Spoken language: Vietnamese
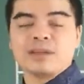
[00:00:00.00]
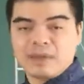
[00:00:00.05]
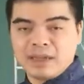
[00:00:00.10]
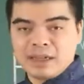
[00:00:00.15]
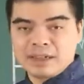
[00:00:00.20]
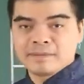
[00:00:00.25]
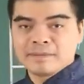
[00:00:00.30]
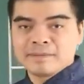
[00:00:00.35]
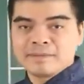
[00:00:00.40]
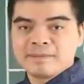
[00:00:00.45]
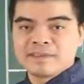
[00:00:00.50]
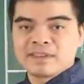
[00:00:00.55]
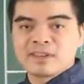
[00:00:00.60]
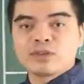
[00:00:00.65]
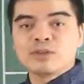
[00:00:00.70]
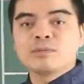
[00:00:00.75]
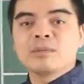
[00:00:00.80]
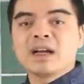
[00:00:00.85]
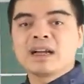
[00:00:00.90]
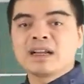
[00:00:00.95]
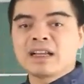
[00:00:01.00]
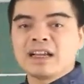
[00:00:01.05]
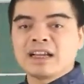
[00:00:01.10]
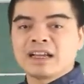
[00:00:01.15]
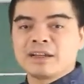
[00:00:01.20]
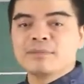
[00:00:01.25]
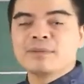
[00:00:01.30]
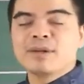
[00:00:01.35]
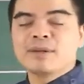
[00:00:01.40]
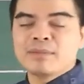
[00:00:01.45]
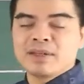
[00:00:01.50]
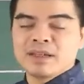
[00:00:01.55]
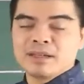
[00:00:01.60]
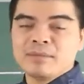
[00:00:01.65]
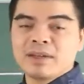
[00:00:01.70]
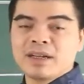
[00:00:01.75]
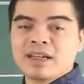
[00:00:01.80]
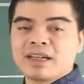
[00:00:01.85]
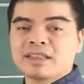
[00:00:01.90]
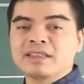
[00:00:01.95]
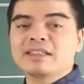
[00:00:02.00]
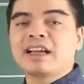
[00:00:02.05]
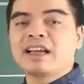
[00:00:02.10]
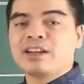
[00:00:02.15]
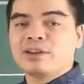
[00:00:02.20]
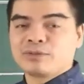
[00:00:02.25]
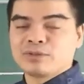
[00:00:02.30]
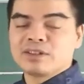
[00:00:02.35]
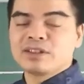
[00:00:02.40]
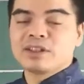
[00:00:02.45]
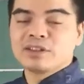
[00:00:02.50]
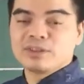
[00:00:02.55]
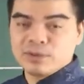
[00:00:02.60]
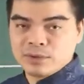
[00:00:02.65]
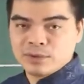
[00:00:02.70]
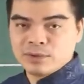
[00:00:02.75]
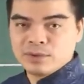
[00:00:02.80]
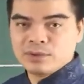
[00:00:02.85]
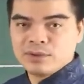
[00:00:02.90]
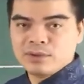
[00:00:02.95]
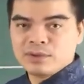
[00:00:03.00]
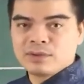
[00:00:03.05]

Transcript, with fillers: làm ăn nó cũng mang lại cái may mắn mang lại cái tài lộc cho gia chủ